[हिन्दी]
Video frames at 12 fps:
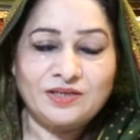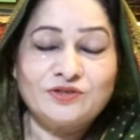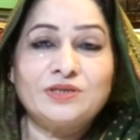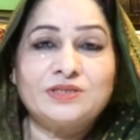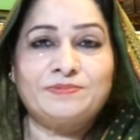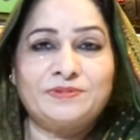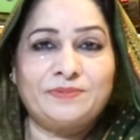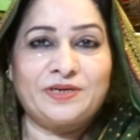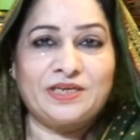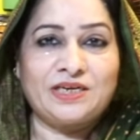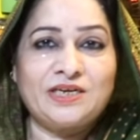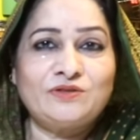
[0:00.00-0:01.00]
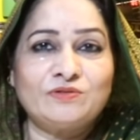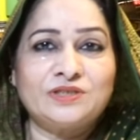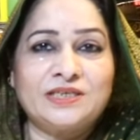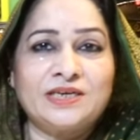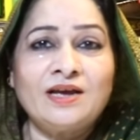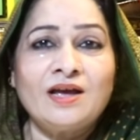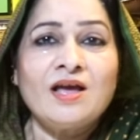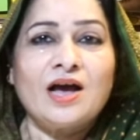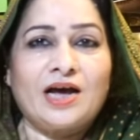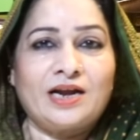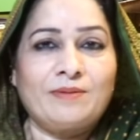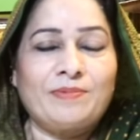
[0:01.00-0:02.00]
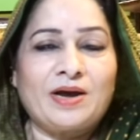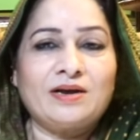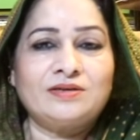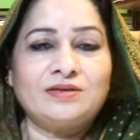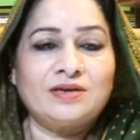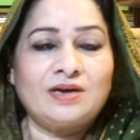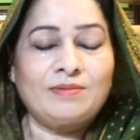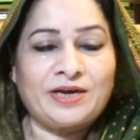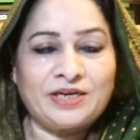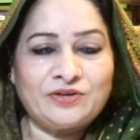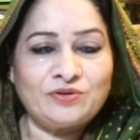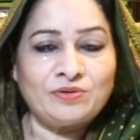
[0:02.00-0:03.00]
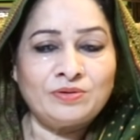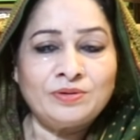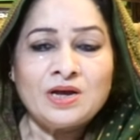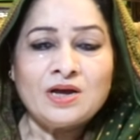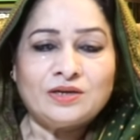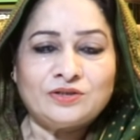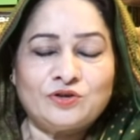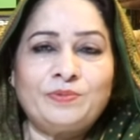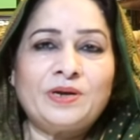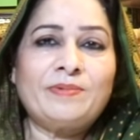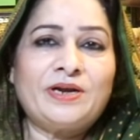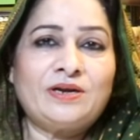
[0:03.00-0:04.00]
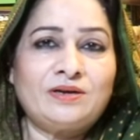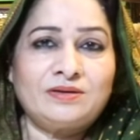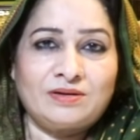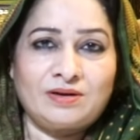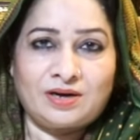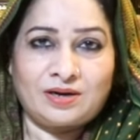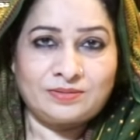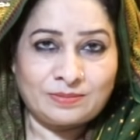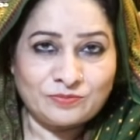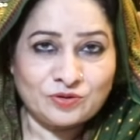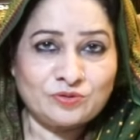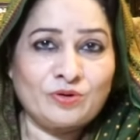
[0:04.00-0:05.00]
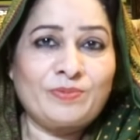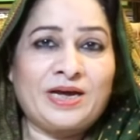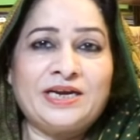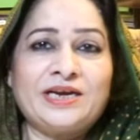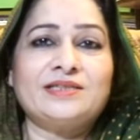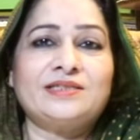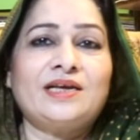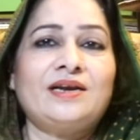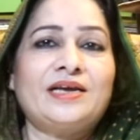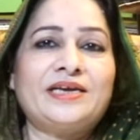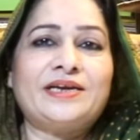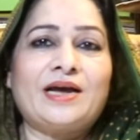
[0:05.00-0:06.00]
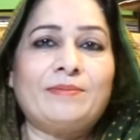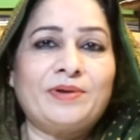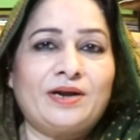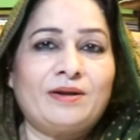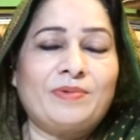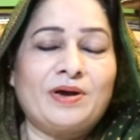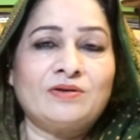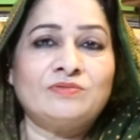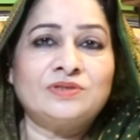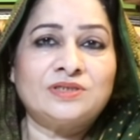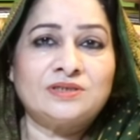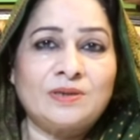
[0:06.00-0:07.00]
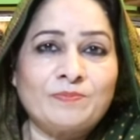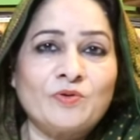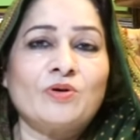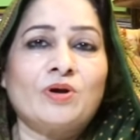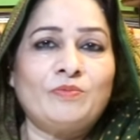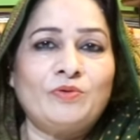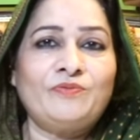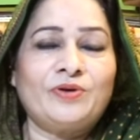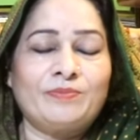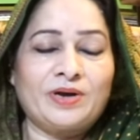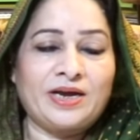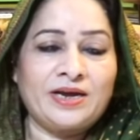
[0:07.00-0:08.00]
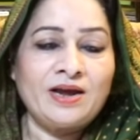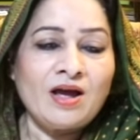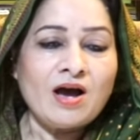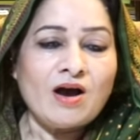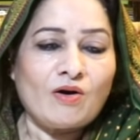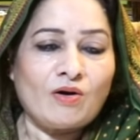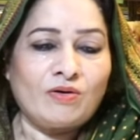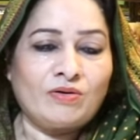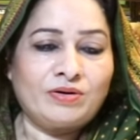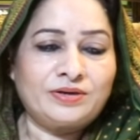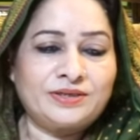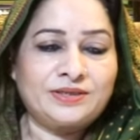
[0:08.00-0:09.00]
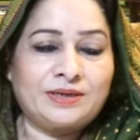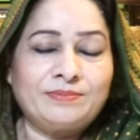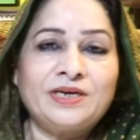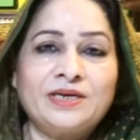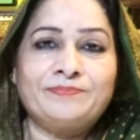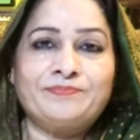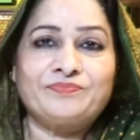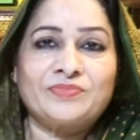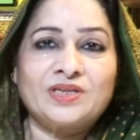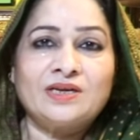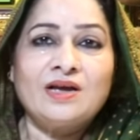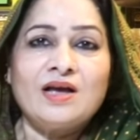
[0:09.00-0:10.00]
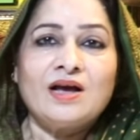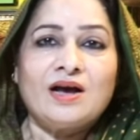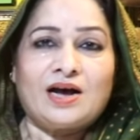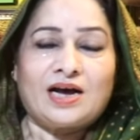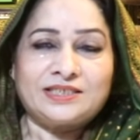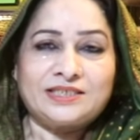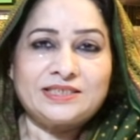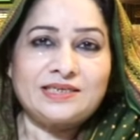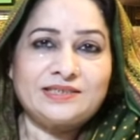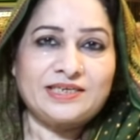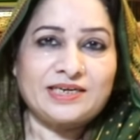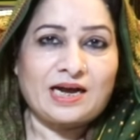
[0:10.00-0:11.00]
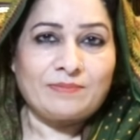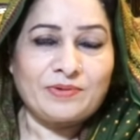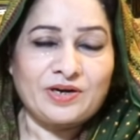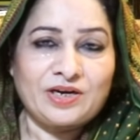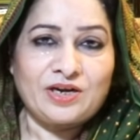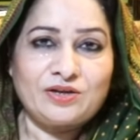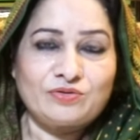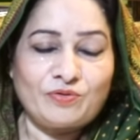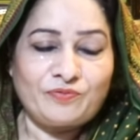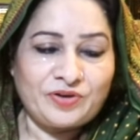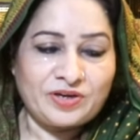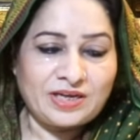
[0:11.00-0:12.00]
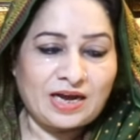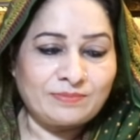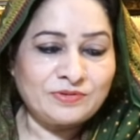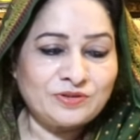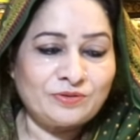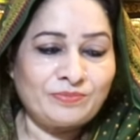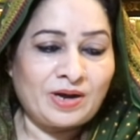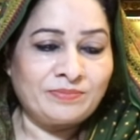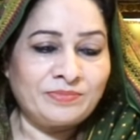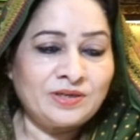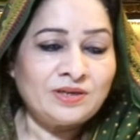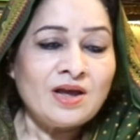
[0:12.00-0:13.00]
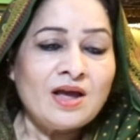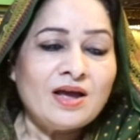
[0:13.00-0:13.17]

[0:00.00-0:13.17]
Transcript: जो है सबसे बड़ी ईद होती है अल्लाह पाक हमारी जो जो भी हमारी हम कुर्बानी करते हैं अल्लाह की राह में अल्लाह पाक उन सब को कबूल फ़रमाए और हमें अच्छे से अच्छे काम करने की तोफ़ी दे आमिन सुम आमिन